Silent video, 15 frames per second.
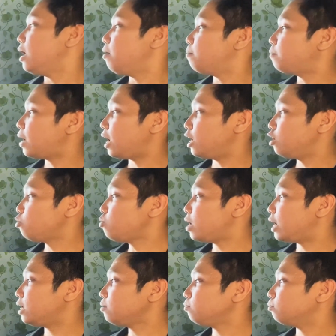
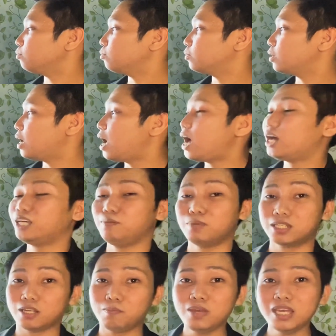Pangalawa, ang ibig
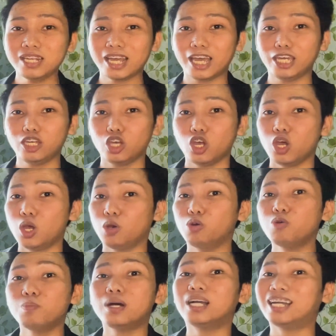sabihin ay
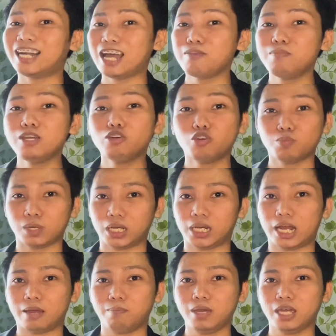gumagrabing
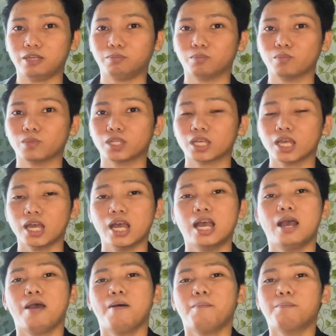gumagrabe.
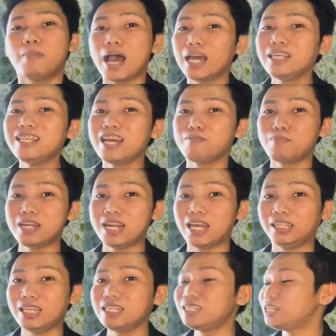Bakit nga ba
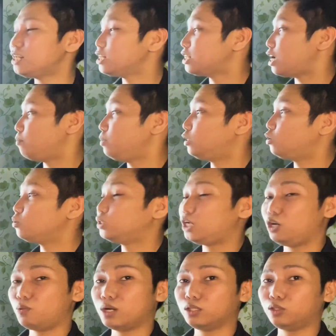natin sinasabi tong
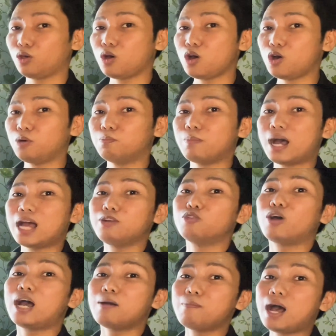dalawang to or ba ano
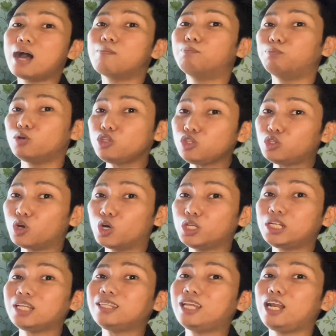nga ba ang punto
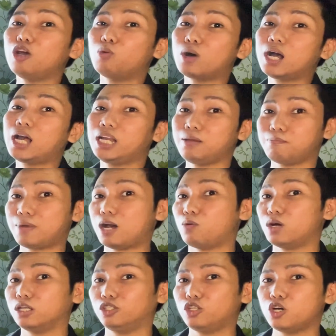ng dalawang
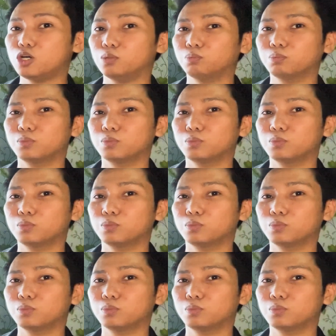halimbawang to?